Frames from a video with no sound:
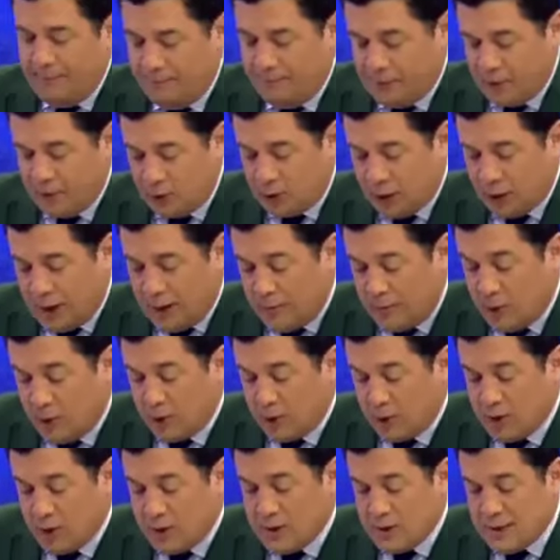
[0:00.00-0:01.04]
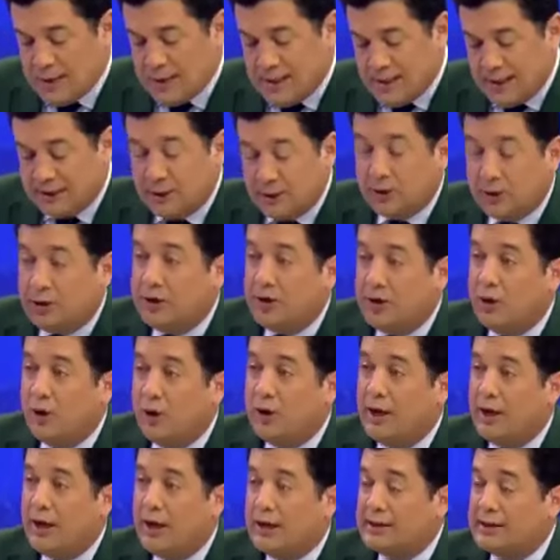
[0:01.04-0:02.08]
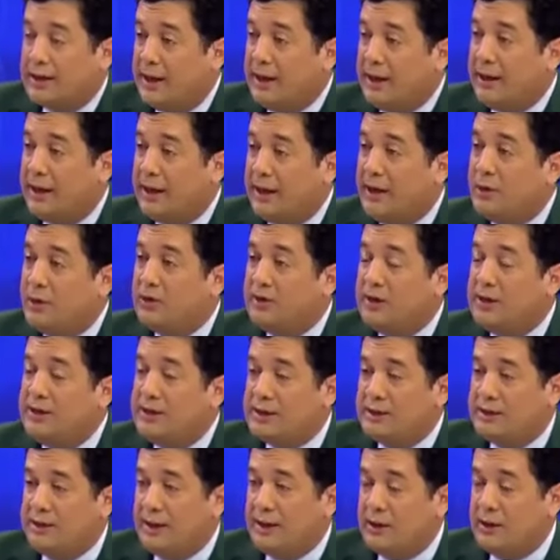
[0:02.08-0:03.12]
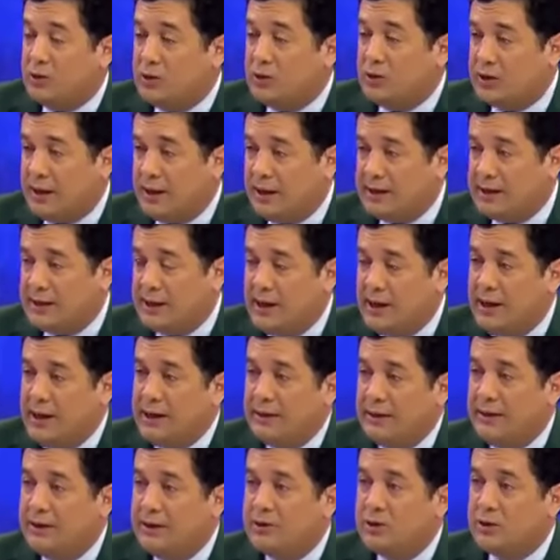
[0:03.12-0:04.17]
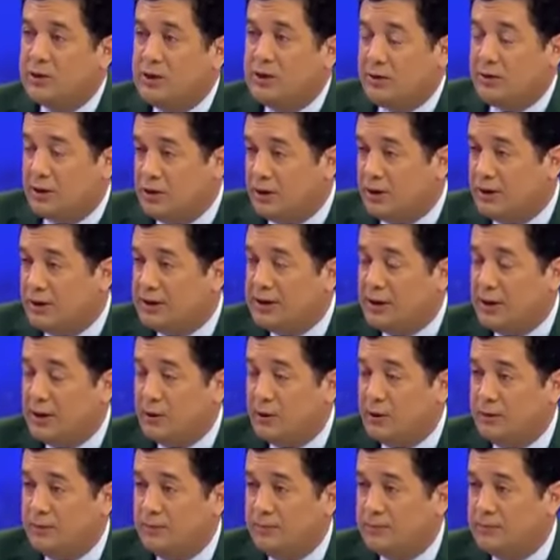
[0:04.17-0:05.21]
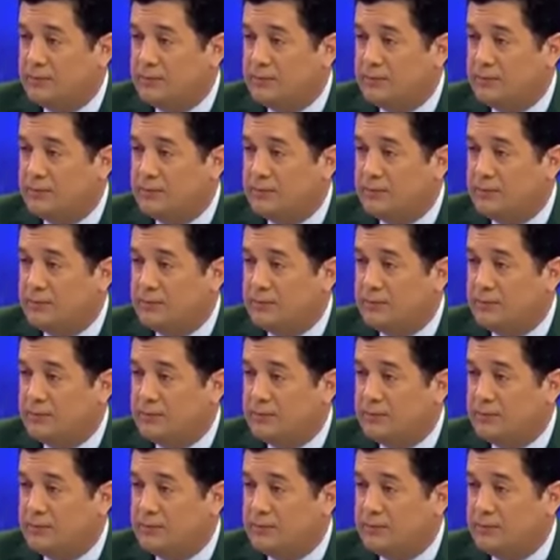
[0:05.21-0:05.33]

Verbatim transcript: Em, doctora, por la situación de Jorge Glass. ¿Qué, noticias tienen ustedes de su situación de salud?